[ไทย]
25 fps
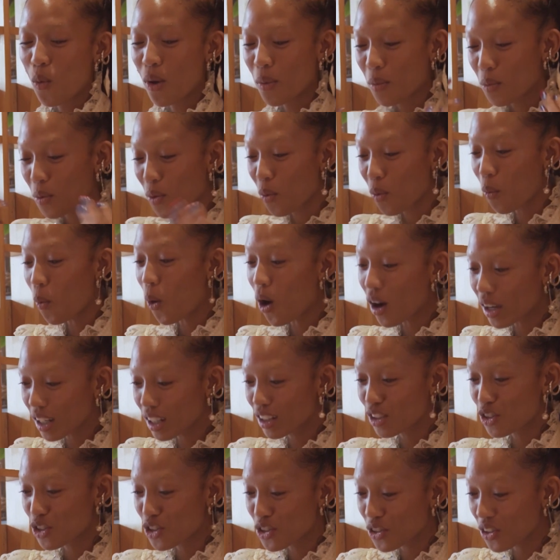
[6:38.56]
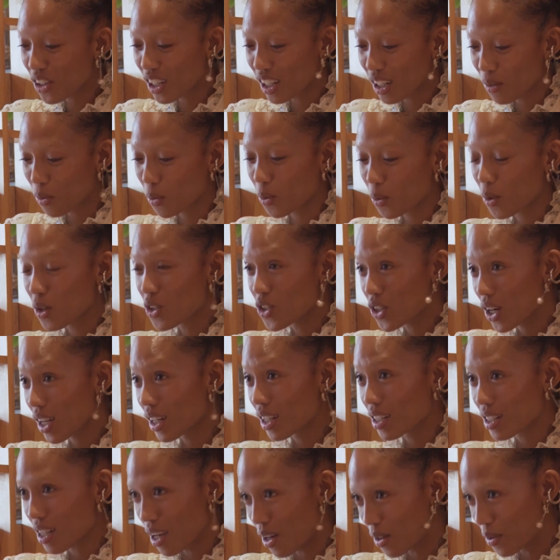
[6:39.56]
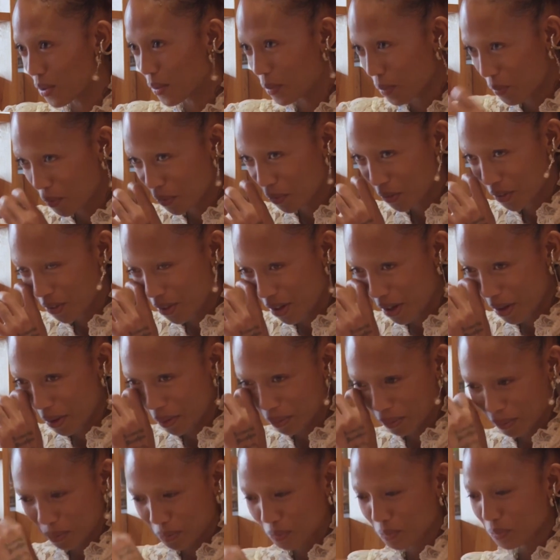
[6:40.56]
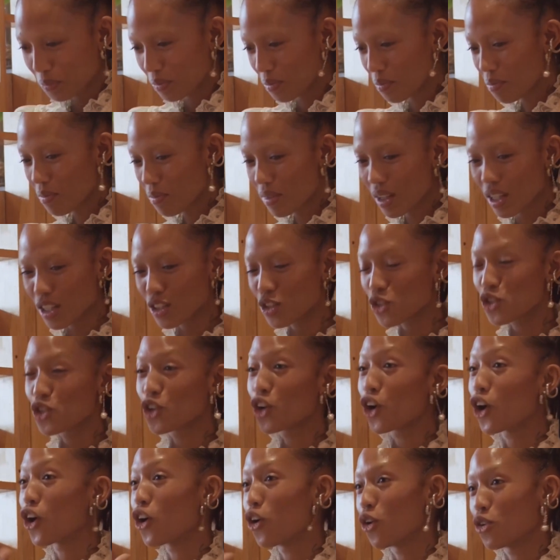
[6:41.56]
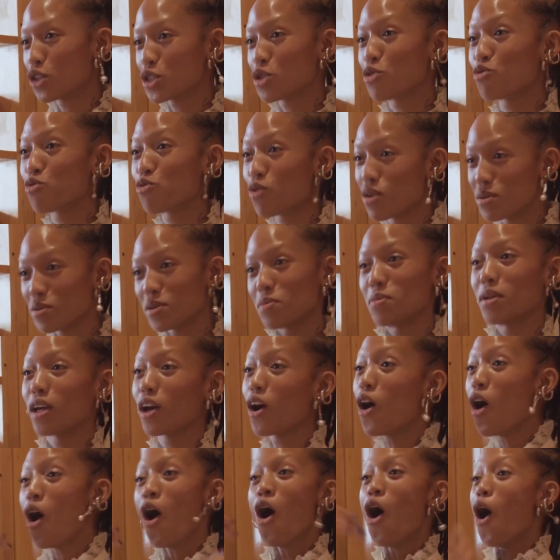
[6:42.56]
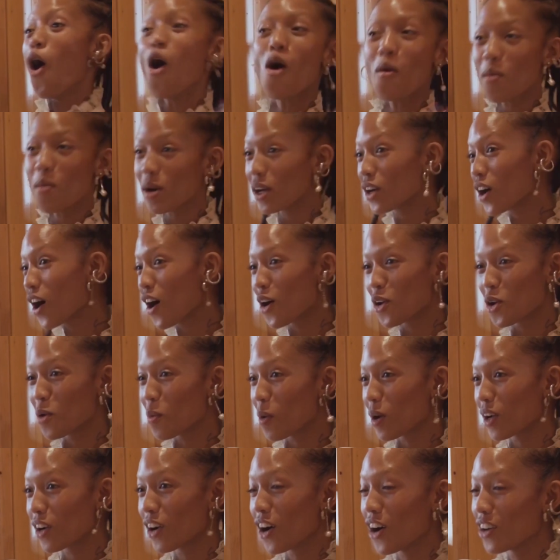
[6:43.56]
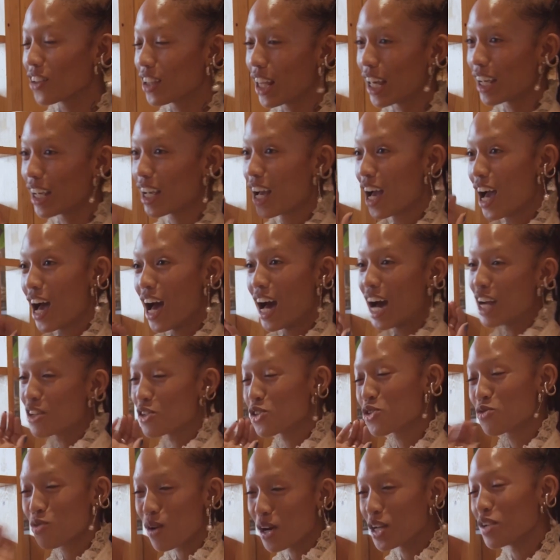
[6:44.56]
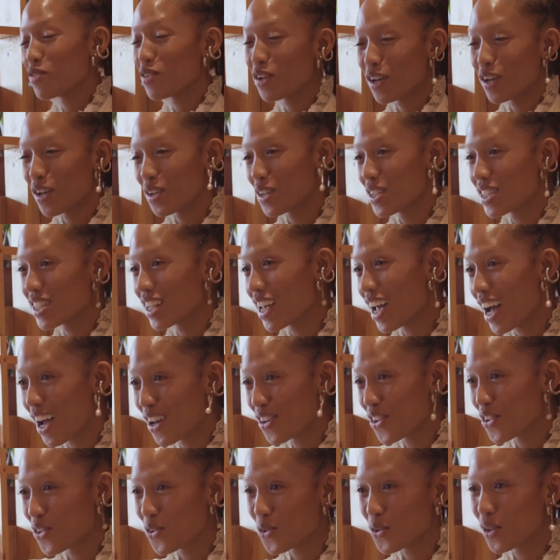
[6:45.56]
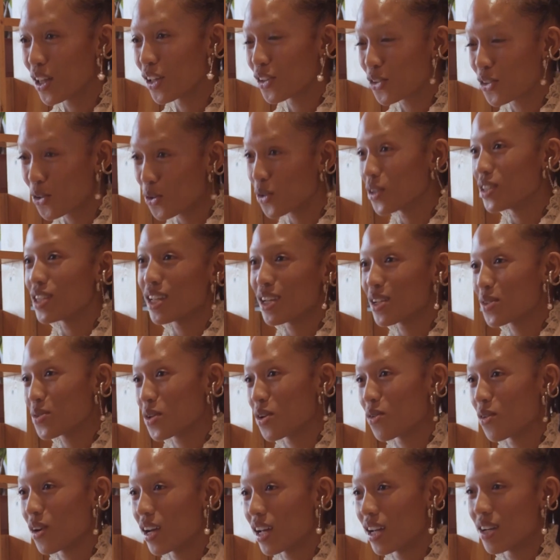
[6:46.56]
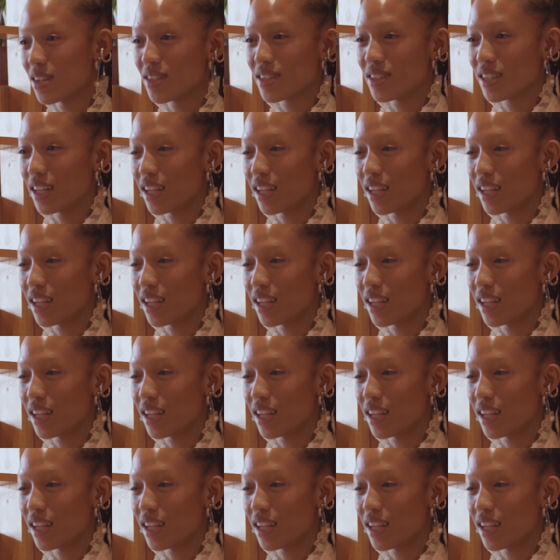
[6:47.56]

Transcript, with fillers: When we were walking the street, we were in Chinatown, right? This girl, she runs me like, oh my god, oh my god, like, I just ran over here to say hi to you, like, you're a day star, right? And yeah.